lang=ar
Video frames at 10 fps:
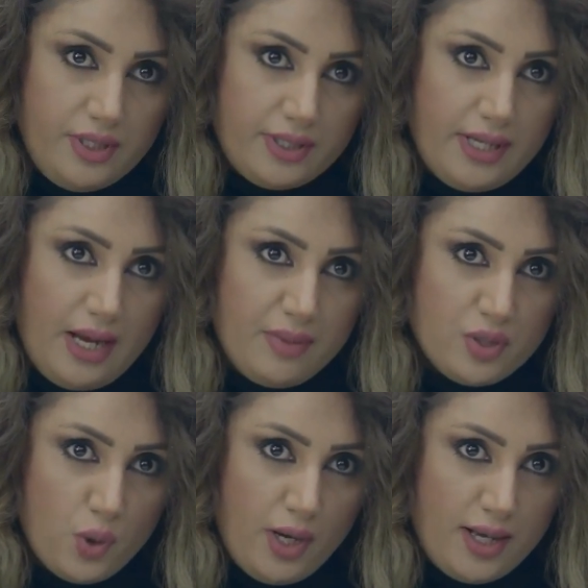لك العمى
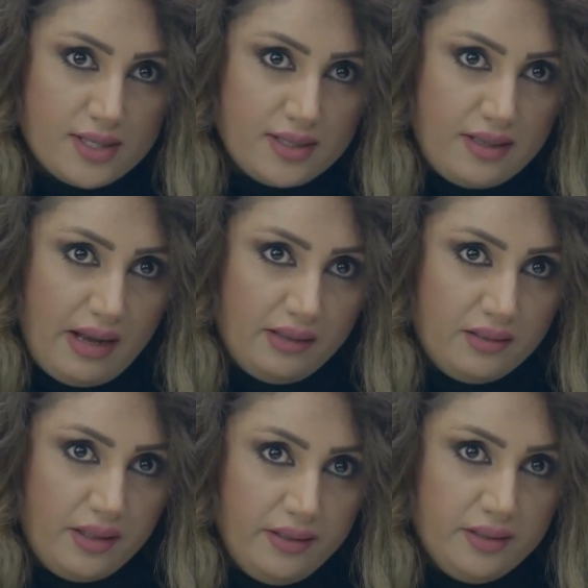شو هالحظ اللي
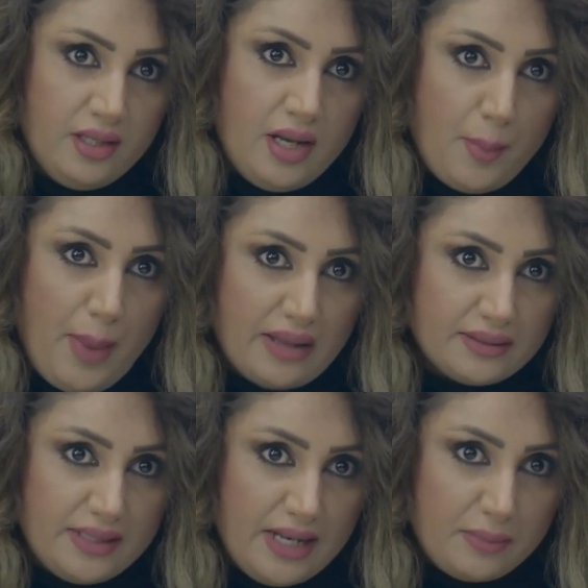عنده بعد
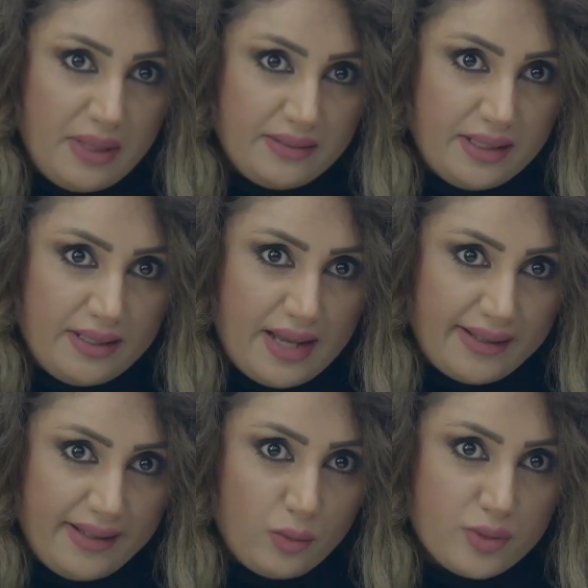كل هالبهدله اللي
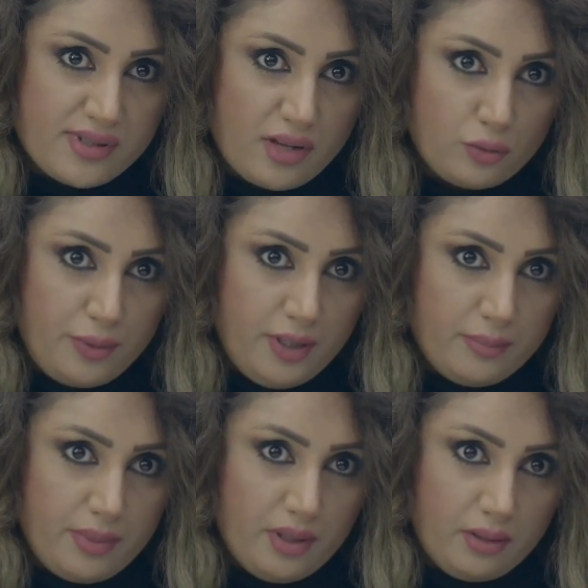اكلها ولساته
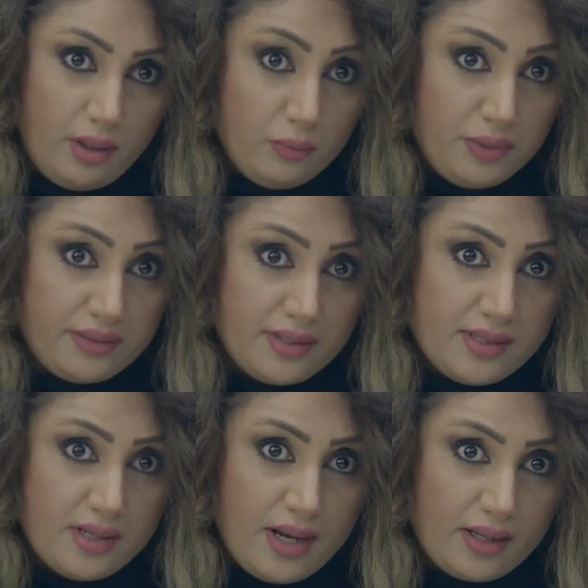بيحبها
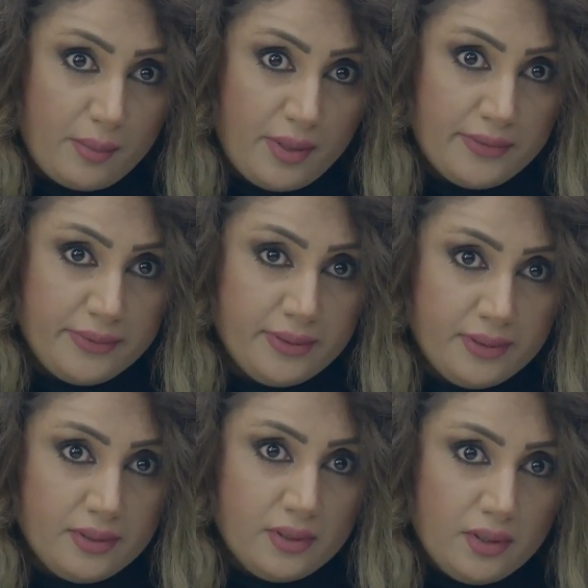بيعتذر لها كمان
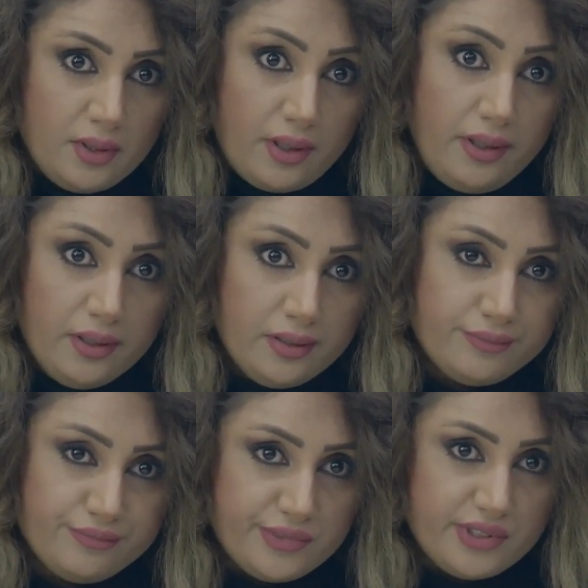اي
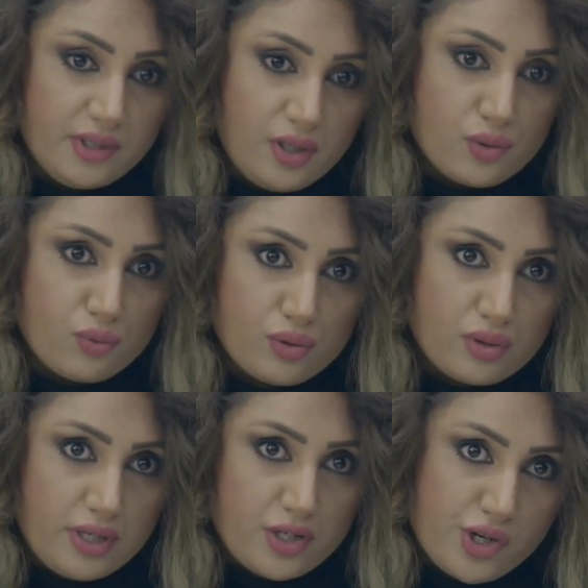الدنيا حظوظ
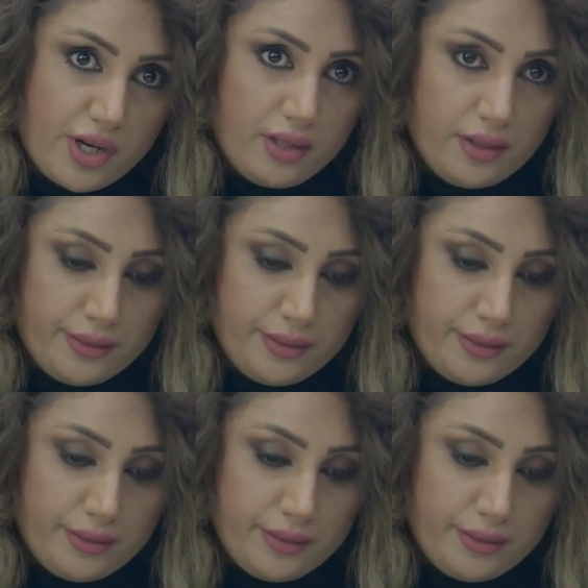ليش لا